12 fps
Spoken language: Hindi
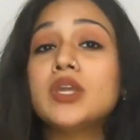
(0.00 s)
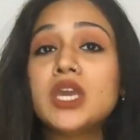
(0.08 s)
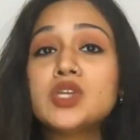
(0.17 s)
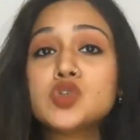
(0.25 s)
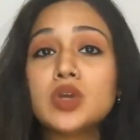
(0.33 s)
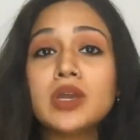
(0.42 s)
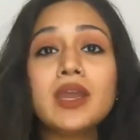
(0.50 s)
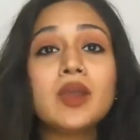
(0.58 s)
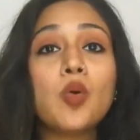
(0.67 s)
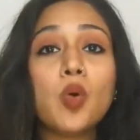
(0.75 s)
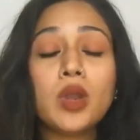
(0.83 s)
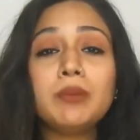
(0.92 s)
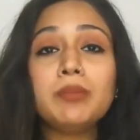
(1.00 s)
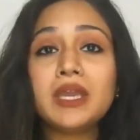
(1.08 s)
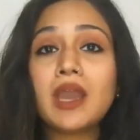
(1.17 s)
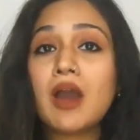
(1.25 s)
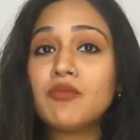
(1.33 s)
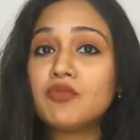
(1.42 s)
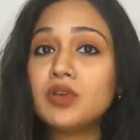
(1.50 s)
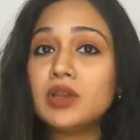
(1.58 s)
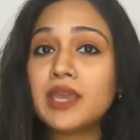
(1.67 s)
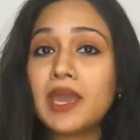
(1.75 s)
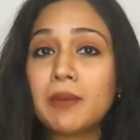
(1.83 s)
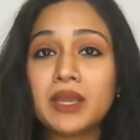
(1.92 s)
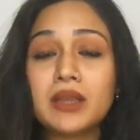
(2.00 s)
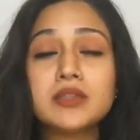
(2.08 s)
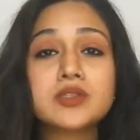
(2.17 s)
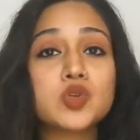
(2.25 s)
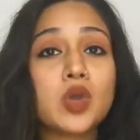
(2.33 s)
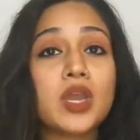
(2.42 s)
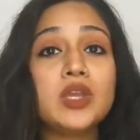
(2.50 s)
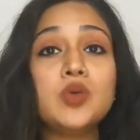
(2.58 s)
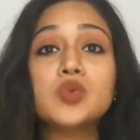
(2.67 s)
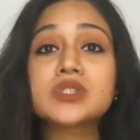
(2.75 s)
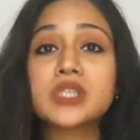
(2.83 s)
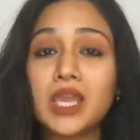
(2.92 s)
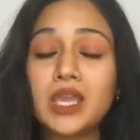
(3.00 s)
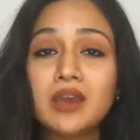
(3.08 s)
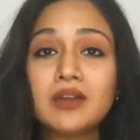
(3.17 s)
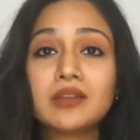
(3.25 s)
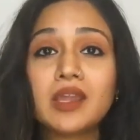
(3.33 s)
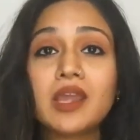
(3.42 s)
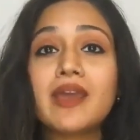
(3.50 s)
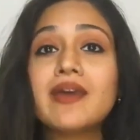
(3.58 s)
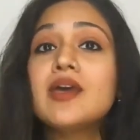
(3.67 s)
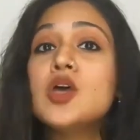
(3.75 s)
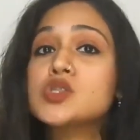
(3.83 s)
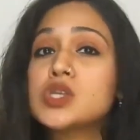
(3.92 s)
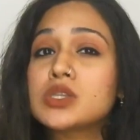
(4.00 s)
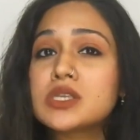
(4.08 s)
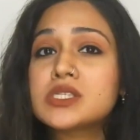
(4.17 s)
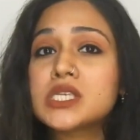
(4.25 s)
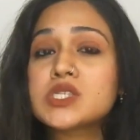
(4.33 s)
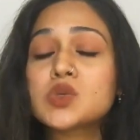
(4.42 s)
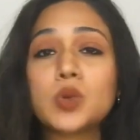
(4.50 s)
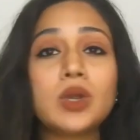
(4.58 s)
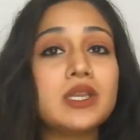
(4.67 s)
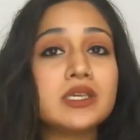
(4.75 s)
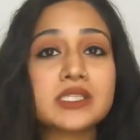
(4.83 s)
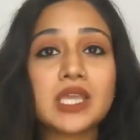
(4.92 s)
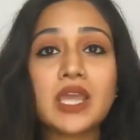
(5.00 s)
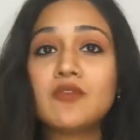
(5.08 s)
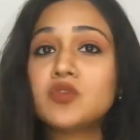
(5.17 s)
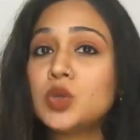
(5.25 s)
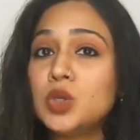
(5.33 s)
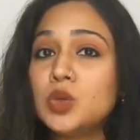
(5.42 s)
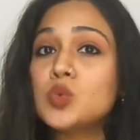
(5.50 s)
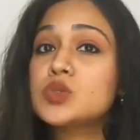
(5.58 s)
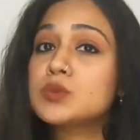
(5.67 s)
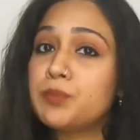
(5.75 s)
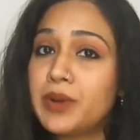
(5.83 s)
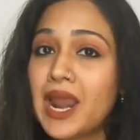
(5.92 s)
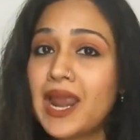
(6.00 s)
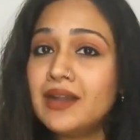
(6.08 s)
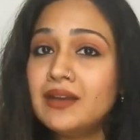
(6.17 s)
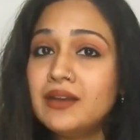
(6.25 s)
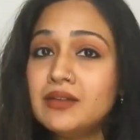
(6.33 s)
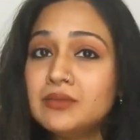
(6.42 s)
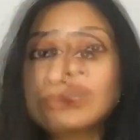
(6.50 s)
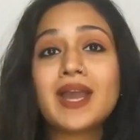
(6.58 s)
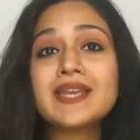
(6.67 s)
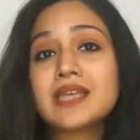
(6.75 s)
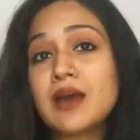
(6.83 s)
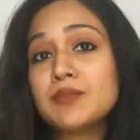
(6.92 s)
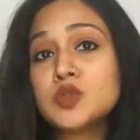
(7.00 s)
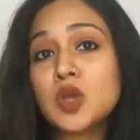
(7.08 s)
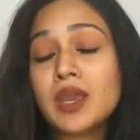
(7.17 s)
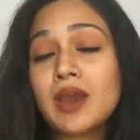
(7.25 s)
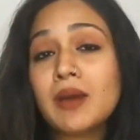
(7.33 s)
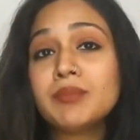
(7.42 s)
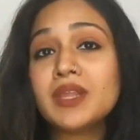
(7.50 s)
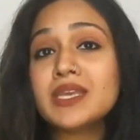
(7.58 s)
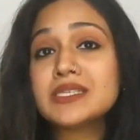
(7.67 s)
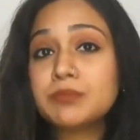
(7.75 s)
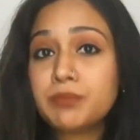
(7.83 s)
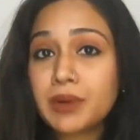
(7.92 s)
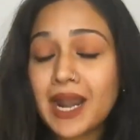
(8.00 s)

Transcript: तो ये जो है कोई भी हार्मफुल केमिकल्स जो है यूज नहीं करते हैं सो दिस इज रियली सेफ टू यूज ब्रांड गाइज अब जो है हमने इस